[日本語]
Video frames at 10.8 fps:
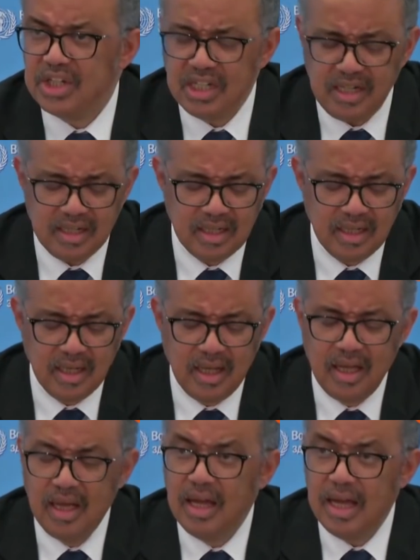炎の正式
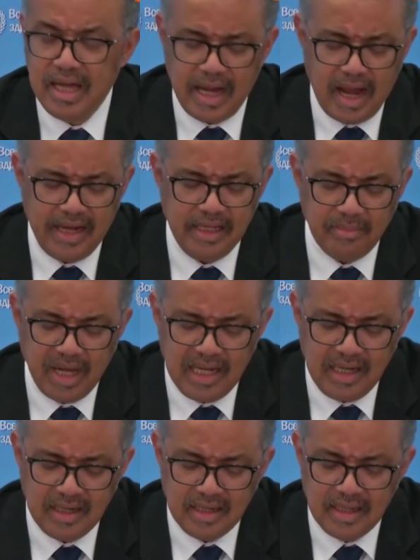名称を
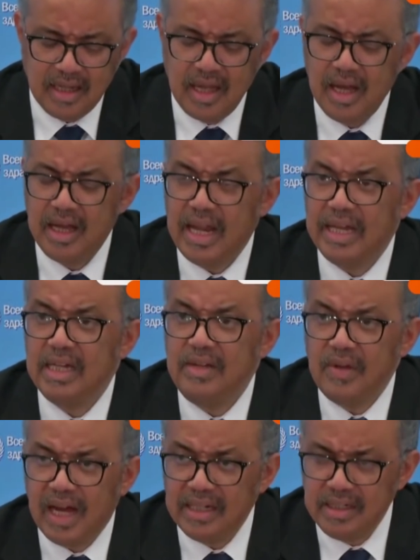
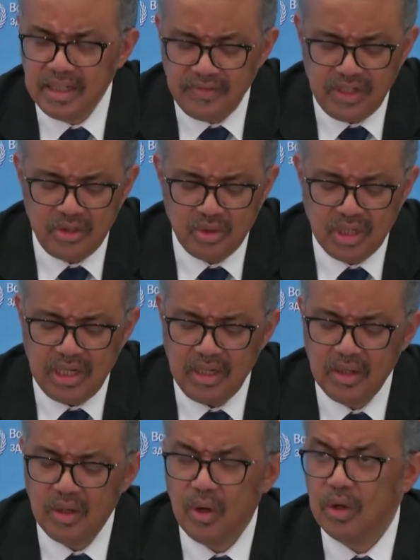COVID-19 に決めたと発
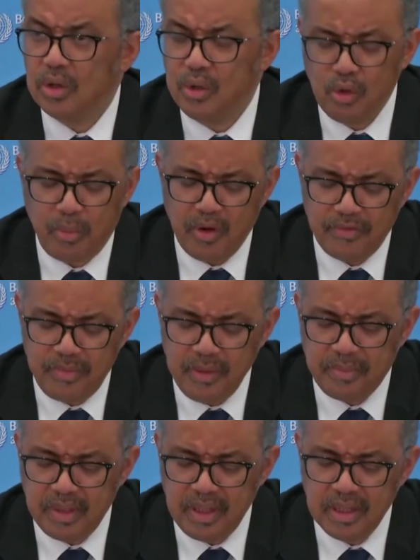表しました
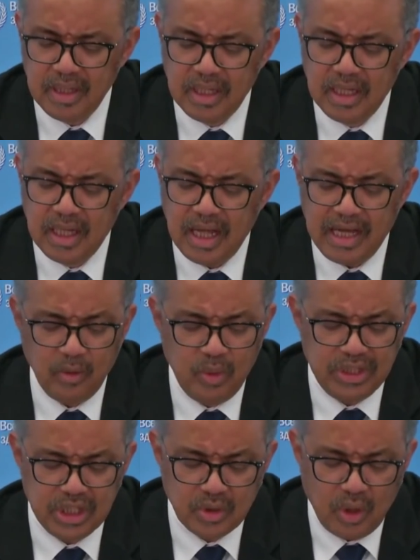風評被害
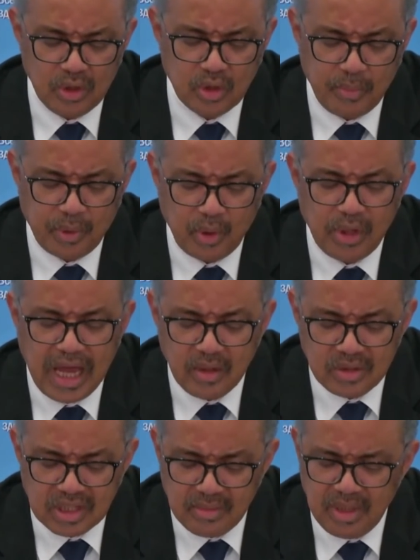などを避けるため
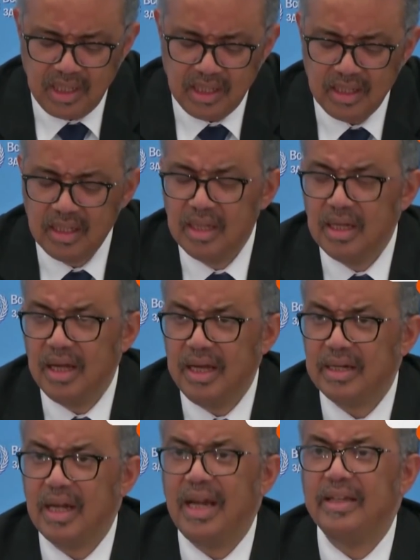地名などを使うこ
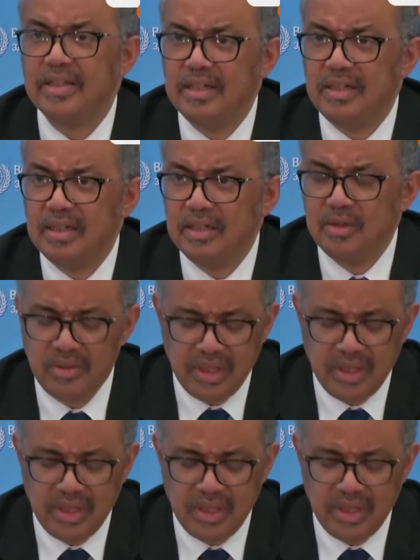とは避けました